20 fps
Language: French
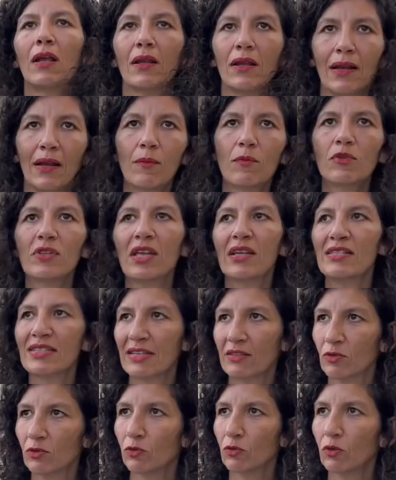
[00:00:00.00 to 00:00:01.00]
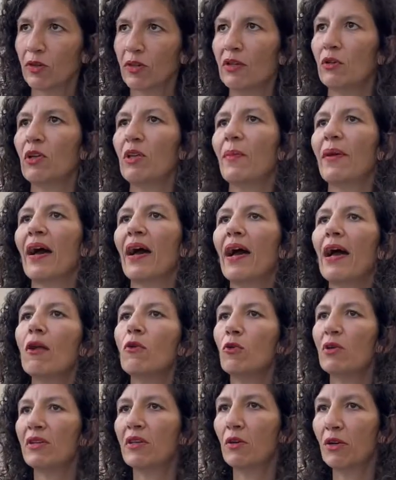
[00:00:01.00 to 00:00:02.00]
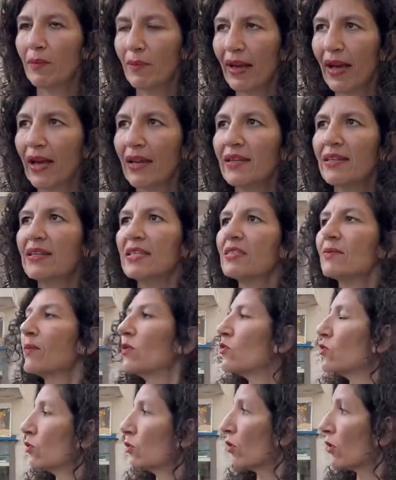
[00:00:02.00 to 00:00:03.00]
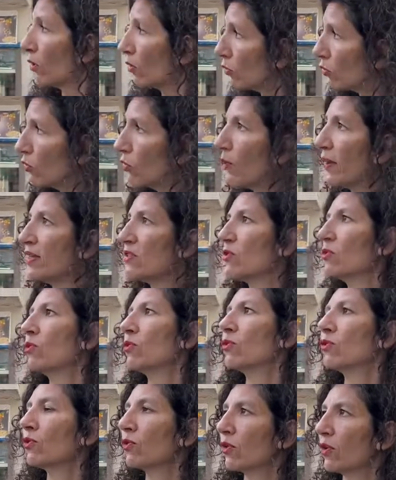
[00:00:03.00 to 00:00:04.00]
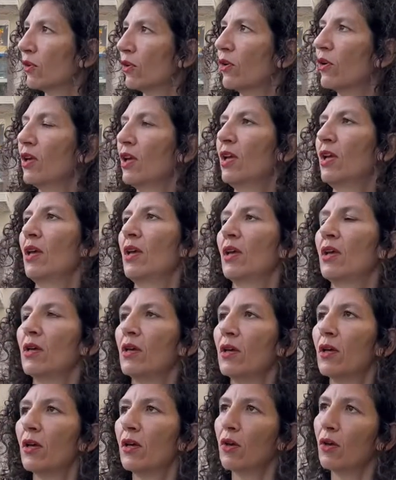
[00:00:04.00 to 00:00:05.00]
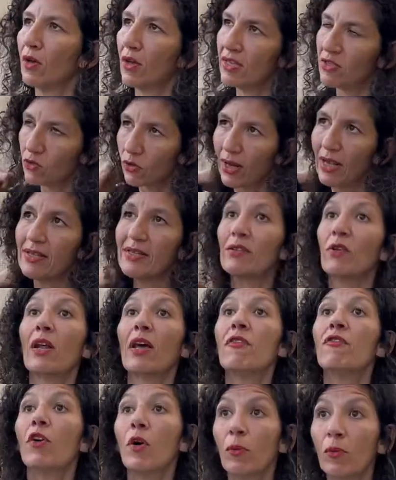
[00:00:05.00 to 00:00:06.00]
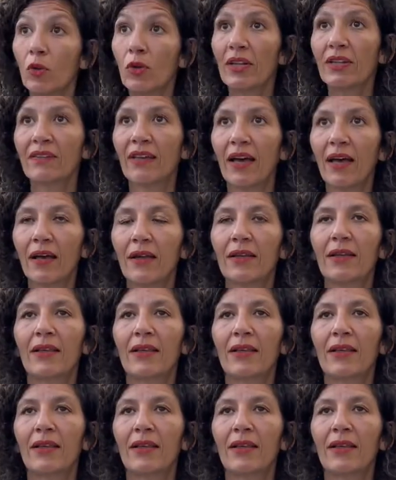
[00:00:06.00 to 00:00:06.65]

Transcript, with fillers: la, mondialisation néolibérale ou le néolibéralisme, sur euh, l'occupation, sur, et sur la, forme de l'État.